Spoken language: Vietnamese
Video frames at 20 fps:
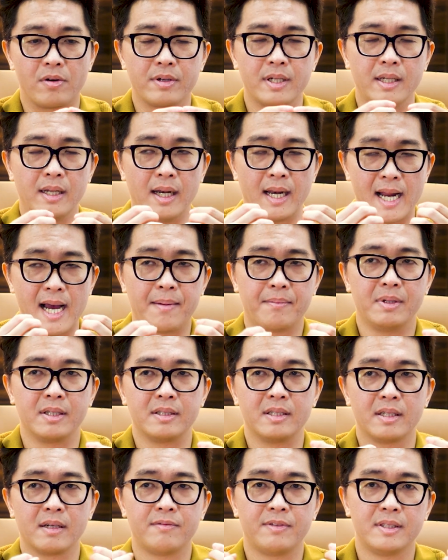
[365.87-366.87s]
có thể làm được
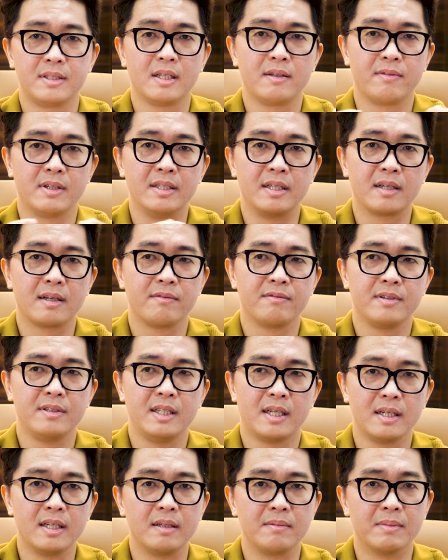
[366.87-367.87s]
những cái phân tích và những cái
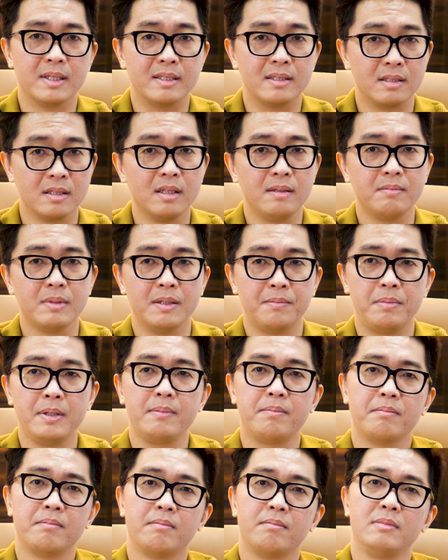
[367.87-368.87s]
nhận định mà dưới 10
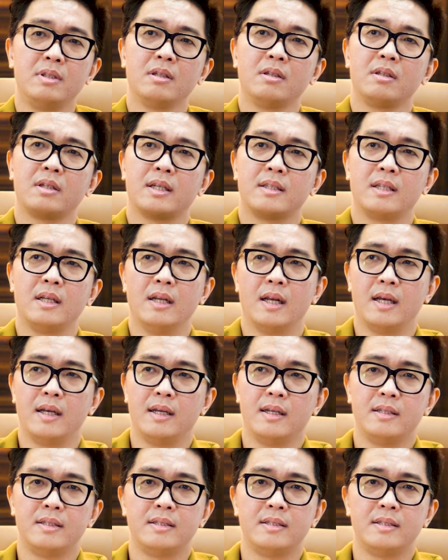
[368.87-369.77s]
pip nhưng cái tỷ lệ